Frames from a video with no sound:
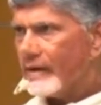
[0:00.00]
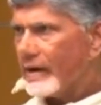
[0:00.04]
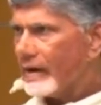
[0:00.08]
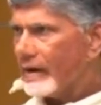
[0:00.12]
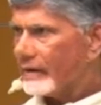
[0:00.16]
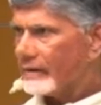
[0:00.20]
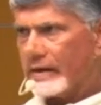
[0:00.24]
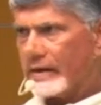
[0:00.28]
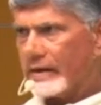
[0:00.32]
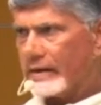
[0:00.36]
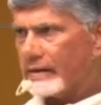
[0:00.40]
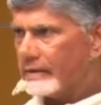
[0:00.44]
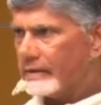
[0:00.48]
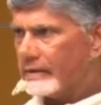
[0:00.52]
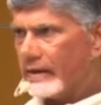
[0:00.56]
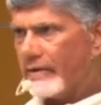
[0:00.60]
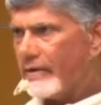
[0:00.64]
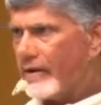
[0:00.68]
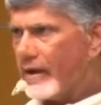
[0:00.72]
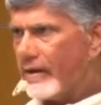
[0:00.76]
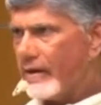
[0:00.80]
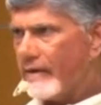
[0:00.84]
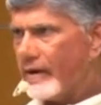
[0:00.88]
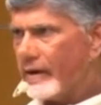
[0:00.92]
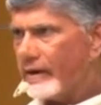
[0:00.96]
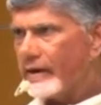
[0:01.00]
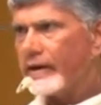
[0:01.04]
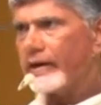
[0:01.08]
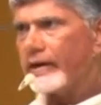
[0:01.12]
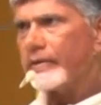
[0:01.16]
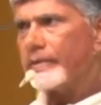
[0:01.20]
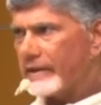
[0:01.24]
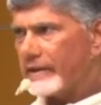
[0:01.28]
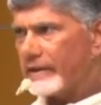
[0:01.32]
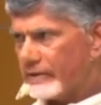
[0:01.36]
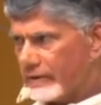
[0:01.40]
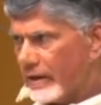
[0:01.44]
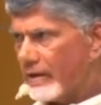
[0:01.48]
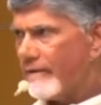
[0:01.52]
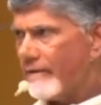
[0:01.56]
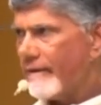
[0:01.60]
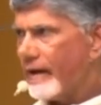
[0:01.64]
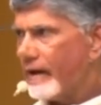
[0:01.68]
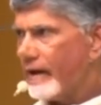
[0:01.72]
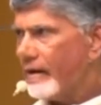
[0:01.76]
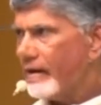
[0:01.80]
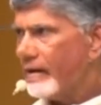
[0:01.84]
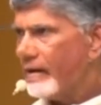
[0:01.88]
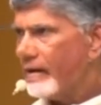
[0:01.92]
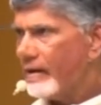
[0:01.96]
వాళ్ళకి తెలియలేవా నీకు పెద్ద
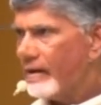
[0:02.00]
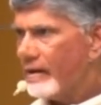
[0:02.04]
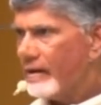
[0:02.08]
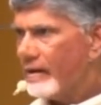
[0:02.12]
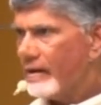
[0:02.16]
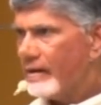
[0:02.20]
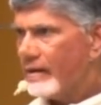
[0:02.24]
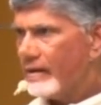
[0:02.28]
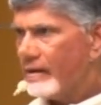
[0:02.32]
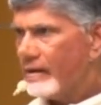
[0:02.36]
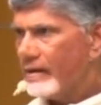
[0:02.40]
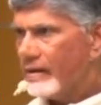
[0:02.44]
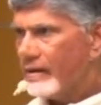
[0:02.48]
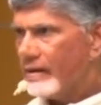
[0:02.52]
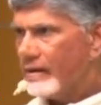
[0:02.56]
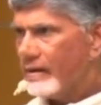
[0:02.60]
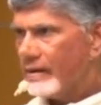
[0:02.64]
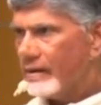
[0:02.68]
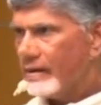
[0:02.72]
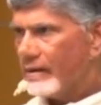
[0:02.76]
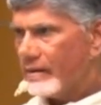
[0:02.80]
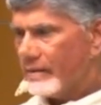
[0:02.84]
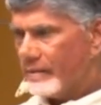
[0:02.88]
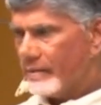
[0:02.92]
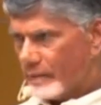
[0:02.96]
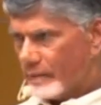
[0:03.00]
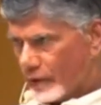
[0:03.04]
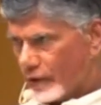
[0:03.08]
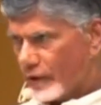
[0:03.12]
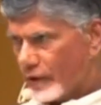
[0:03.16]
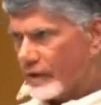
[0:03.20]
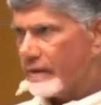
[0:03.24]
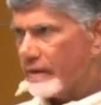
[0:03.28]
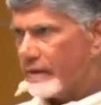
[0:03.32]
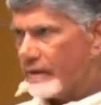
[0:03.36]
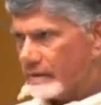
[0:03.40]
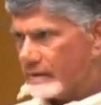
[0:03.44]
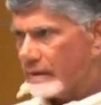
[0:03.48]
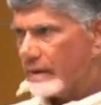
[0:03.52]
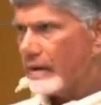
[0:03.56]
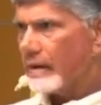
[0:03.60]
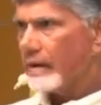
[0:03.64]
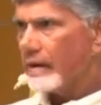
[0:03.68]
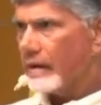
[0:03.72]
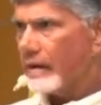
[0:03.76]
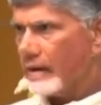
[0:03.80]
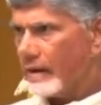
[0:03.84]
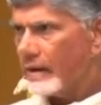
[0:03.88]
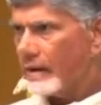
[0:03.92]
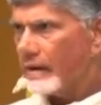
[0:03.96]
తెలివా మొన్న
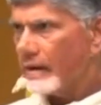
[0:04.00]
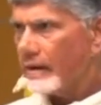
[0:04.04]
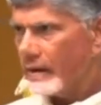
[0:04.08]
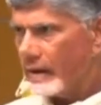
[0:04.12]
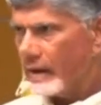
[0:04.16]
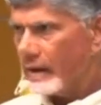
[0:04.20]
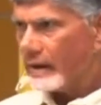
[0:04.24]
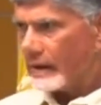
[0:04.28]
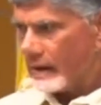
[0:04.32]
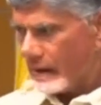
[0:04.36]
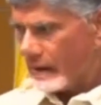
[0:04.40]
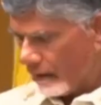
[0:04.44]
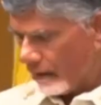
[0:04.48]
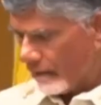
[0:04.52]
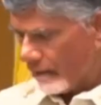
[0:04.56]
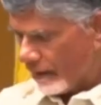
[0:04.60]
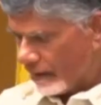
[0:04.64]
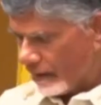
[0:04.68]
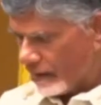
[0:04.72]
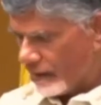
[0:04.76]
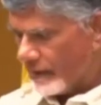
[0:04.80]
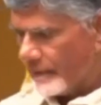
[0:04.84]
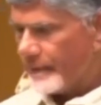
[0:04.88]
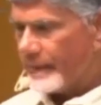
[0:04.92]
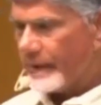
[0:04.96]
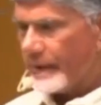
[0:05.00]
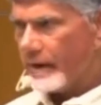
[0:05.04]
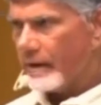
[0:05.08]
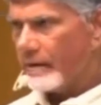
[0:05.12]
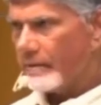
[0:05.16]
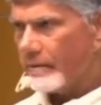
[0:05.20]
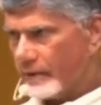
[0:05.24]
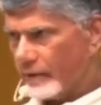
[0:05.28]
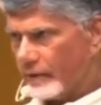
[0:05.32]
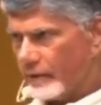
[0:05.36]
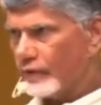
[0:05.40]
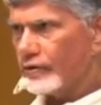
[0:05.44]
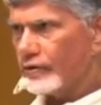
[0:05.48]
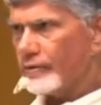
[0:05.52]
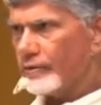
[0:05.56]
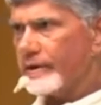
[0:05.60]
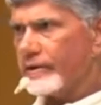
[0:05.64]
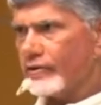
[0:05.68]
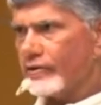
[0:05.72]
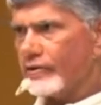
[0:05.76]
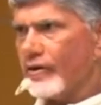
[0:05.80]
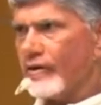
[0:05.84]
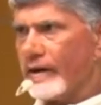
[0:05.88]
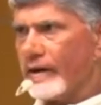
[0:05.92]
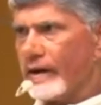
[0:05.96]
చేసిన ఏకగ్రీవాలు చెప్పాను నేను
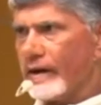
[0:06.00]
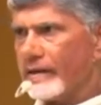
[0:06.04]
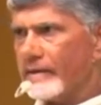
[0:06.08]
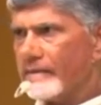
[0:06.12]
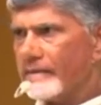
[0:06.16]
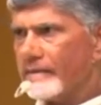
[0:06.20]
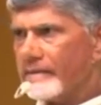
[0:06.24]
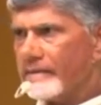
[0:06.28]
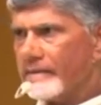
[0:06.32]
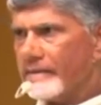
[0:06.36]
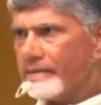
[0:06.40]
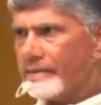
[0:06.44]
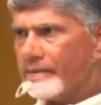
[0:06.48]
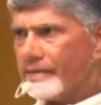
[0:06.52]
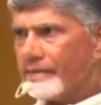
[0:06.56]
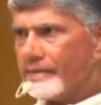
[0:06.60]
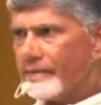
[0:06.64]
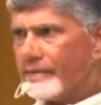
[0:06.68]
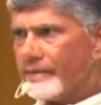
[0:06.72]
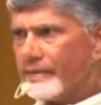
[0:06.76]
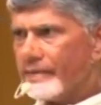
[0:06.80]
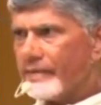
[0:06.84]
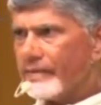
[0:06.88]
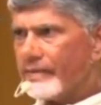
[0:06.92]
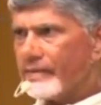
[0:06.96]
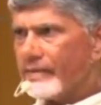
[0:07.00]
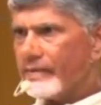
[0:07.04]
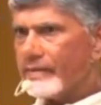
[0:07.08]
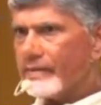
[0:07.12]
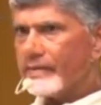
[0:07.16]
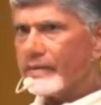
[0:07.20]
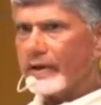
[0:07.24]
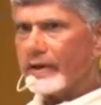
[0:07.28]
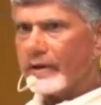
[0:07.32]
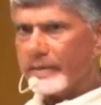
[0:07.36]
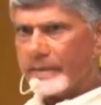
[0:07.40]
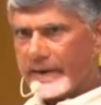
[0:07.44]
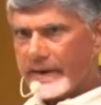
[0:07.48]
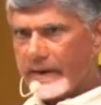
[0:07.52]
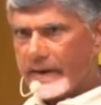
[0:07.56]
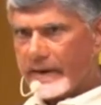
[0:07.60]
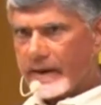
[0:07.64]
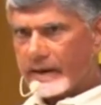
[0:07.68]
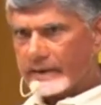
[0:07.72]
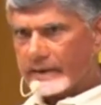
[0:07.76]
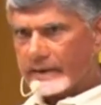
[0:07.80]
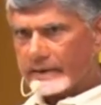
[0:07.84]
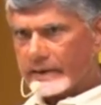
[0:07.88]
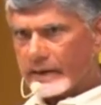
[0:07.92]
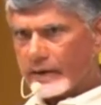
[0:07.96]
గుర్తుపెట్టుకోవాలి మీరు
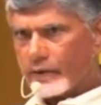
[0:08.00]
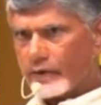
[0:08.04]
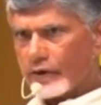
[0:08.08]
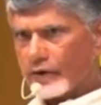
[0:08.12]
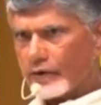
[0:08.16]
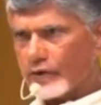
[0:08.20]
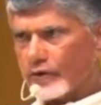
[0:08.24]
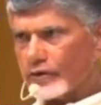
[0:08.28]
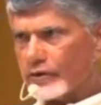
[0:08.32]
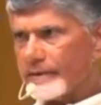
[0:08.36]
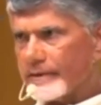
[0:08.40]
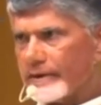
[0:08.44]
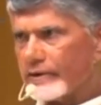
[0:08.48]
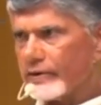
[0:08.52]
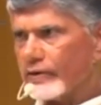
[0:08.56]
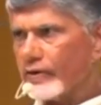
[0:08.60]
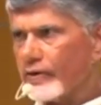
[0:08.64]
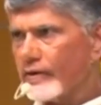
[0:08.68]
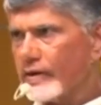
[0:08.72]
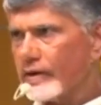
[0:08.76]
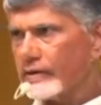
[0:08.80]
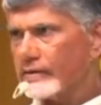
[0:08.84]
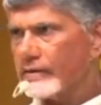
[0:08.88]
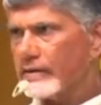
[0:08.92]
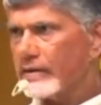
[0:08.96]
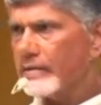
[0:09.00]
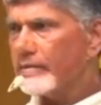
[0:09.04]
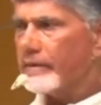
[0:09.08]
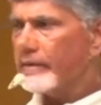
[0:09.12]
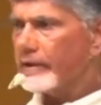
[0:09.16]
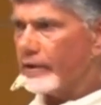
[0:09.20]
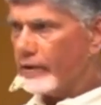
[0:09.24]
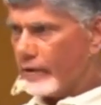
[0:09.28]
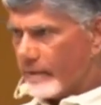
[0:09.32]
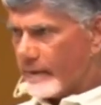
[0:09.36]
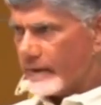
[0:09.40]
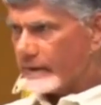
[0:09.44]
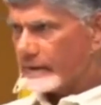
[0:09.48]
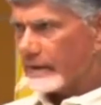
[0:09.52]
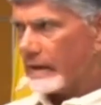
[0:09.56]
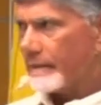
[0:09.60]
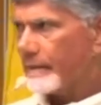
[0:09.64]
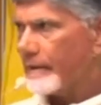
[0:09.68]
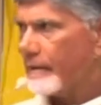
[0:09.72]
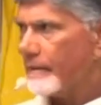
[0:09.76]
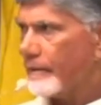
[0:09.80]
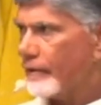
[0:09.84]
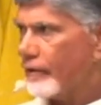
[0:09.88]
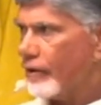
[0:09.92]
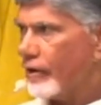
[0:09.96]
మీడియా అంతా కూడా గుర్తుపెట్టుకోవాల్సింది మీరు మా
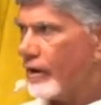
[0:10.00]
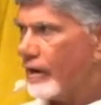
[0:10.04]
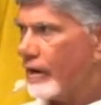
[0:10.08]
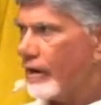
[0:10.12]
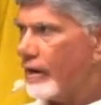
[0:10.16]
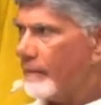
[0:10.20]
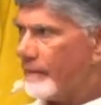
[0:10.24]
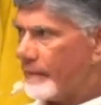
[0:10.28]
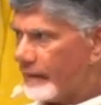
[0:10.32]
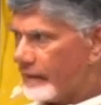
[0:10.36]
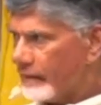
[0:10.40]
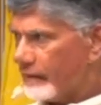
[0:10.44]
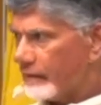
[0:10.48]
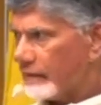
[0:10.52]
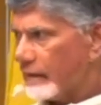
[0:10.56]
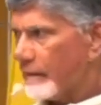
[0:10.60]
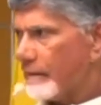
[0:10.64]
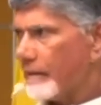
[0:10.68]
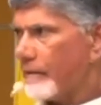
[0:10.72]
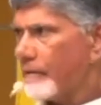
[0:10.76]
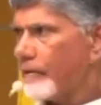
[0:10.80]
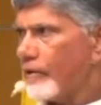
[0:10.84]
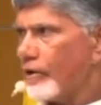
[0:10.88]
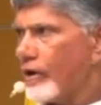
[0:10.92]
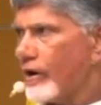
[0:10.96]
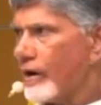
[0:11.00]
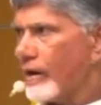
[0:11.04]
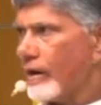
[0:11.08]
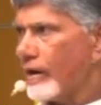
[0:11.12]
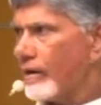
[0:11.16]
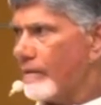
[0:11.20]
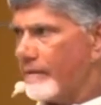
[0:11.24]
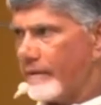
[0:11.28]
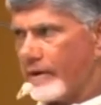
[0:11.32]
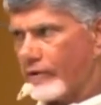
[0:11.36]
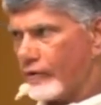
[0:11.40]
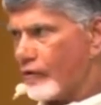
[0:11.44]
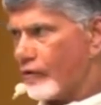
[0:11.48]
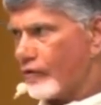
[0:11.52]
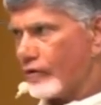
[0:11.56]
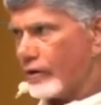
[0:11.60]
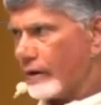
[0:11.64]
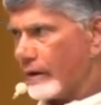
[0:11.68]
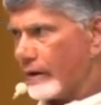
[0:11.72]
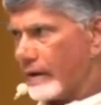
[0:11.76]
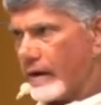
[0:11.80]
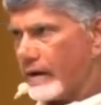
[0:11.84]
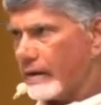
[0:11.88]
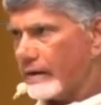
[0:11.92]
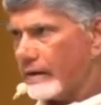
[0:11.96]
తరపున పోరాడాలి ప్రజల తరపున పోరాడాలి మాకు
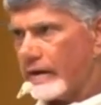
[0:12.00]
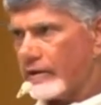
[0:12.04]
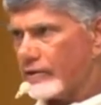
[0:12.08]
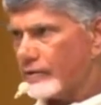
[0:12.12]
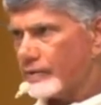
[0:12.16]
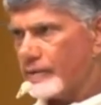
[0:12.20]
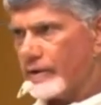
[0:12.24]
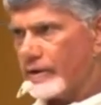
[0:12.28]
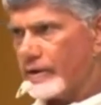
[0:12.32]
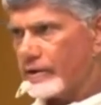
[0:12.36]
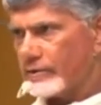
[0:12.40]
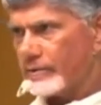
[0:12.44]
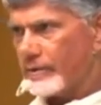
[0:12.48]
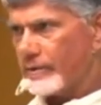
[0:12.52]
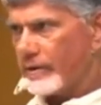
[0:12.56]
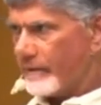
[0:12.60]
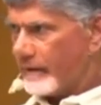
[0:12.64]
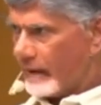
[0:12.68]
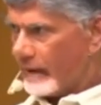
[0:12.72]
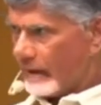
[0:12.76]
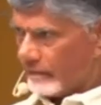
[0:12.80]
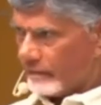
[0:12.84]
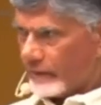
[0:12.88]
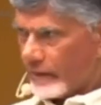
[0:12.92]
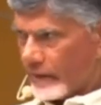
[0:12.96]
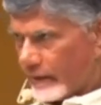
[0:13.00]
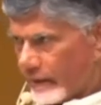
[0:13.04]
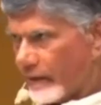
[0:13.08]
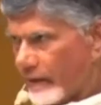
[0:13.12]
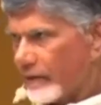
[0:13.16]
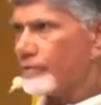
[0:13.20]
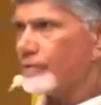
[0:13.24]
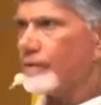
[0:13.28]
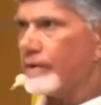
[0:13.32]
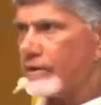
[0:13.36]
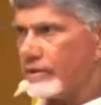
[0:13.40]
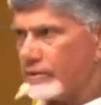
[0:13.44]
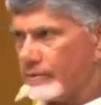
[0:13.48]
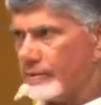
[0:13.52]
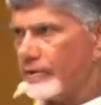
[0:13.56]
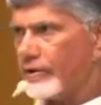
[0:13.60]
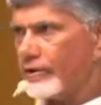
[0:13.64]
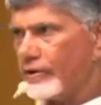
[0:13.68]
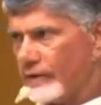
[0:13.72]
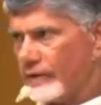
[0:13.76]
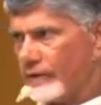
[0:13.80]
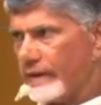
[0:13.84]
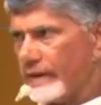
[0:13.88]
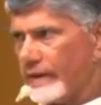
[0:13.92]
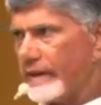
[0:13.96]
ఒక్కరికే కాదు రెస్పాన్సిబిలిటీ మన అందరికీ
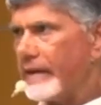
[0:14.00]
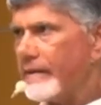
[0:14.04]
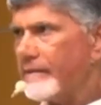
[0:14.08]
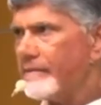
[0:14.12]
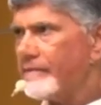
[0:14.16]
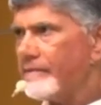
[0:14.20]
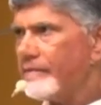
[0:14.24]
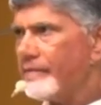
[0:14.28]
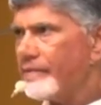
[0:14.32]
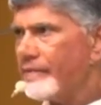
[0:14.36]
రెస్పాన్సిబిలిటీ ఉంది